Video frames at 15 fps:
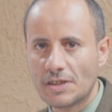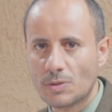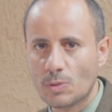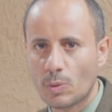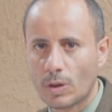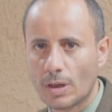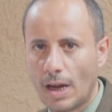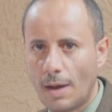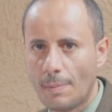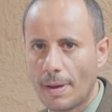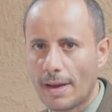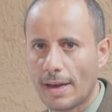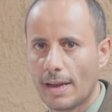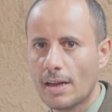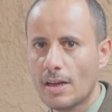سوق
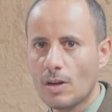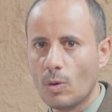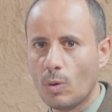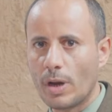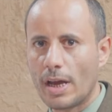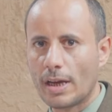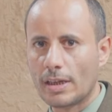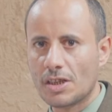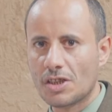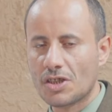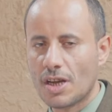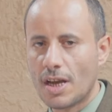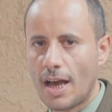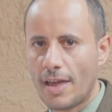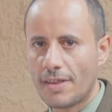العمل
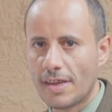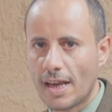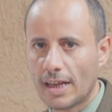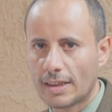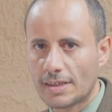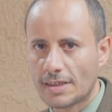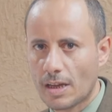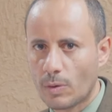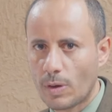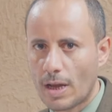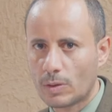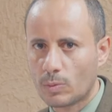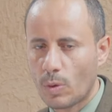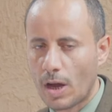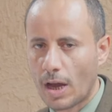أناقش هذه
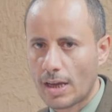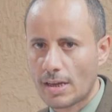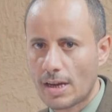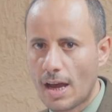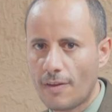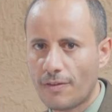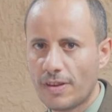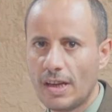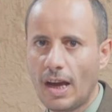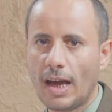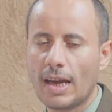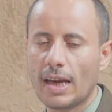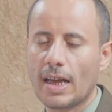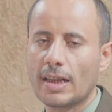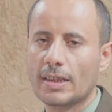التساؤلات وغيرها في
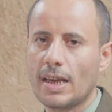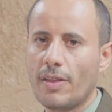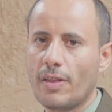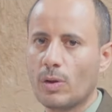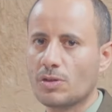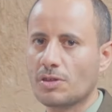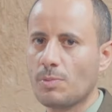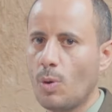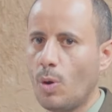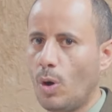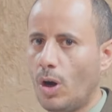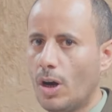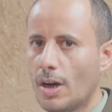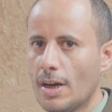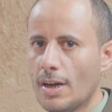حلقة هذا
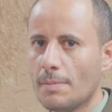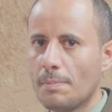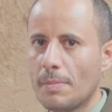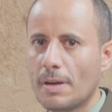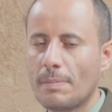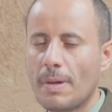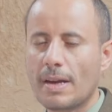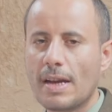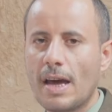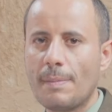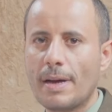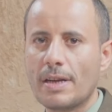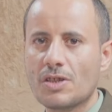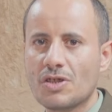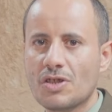الأسبوع من
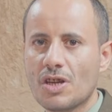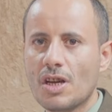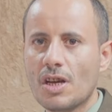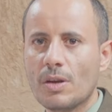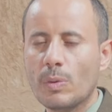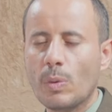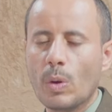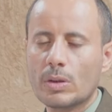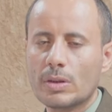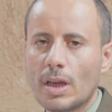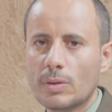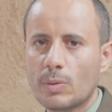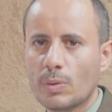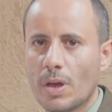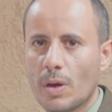برنامج
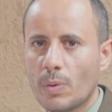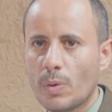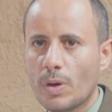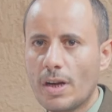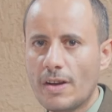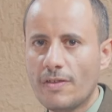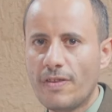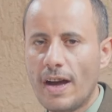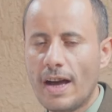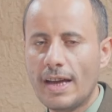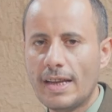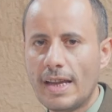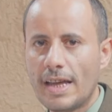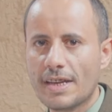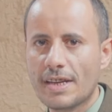نقطة ضوء
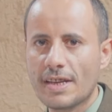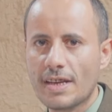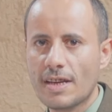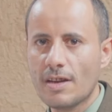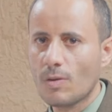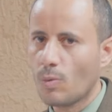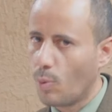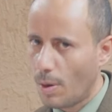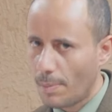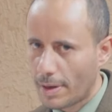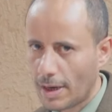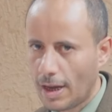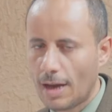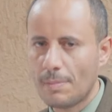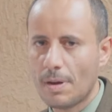فأهلا
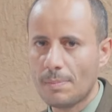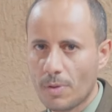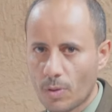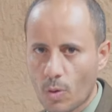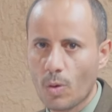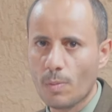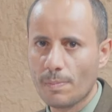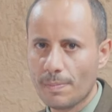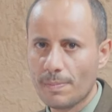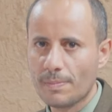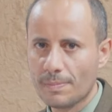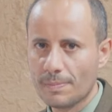ومرحبا بكم